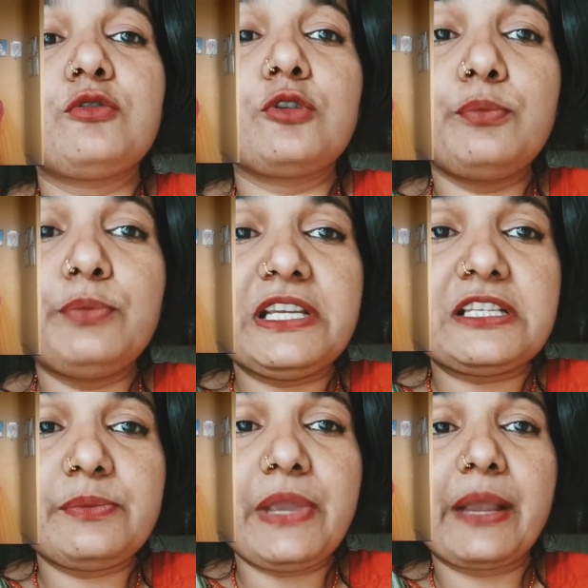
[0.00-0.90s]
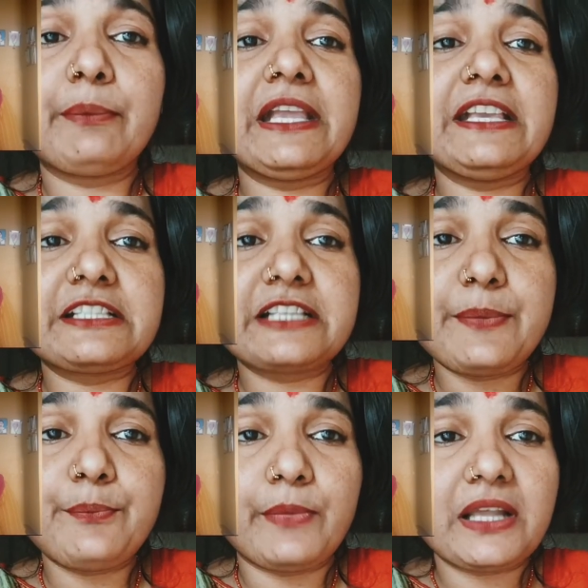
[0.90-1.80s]
और बीच में एक भी
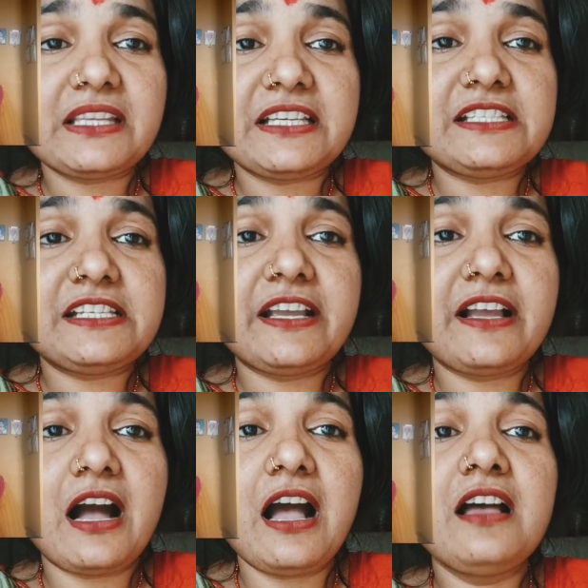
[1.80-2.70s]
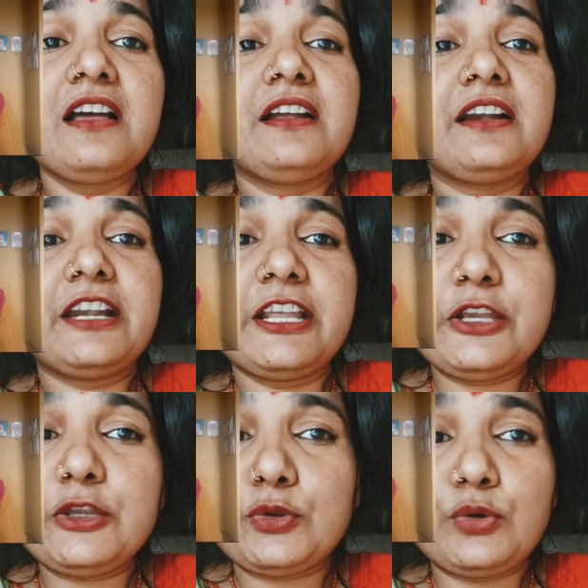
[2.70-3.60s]
स्किप मत कीजिएगा
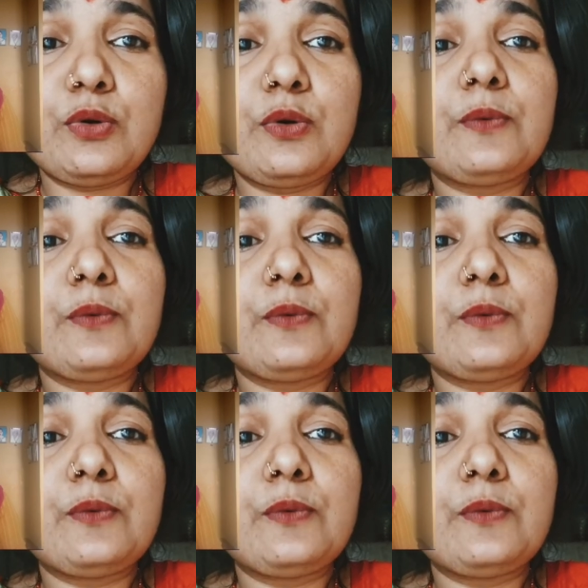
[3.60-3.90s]
नहीं तो